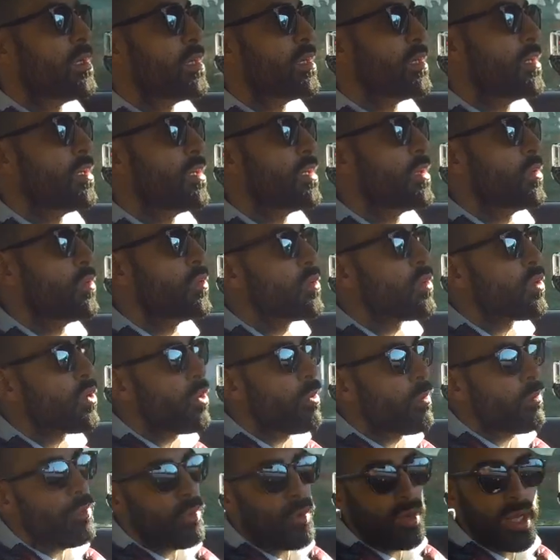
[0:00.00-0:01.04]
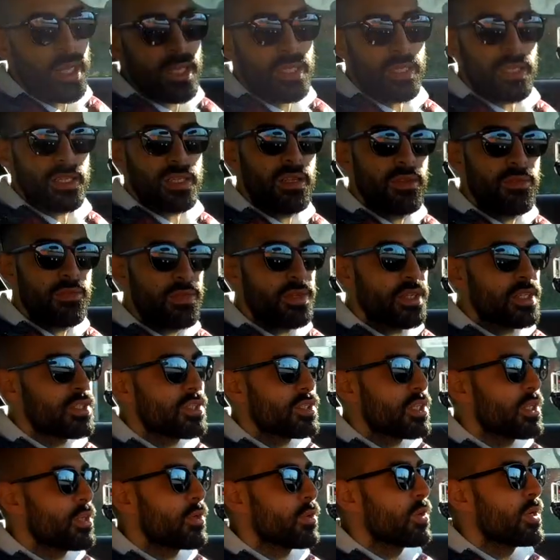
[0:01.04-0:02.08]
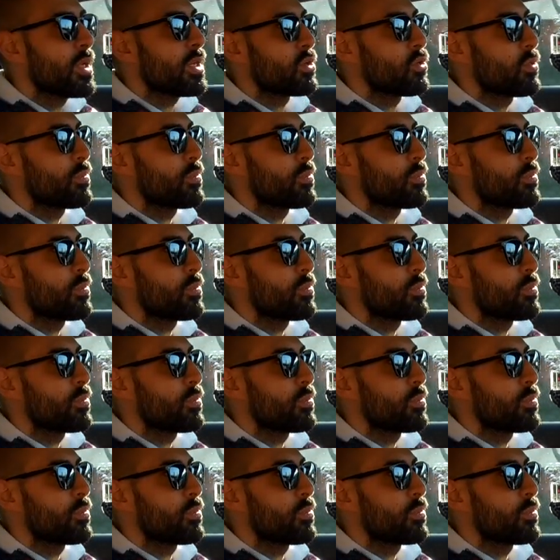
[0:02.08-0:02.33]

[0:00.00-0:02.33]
eh, un componente del finestrino lato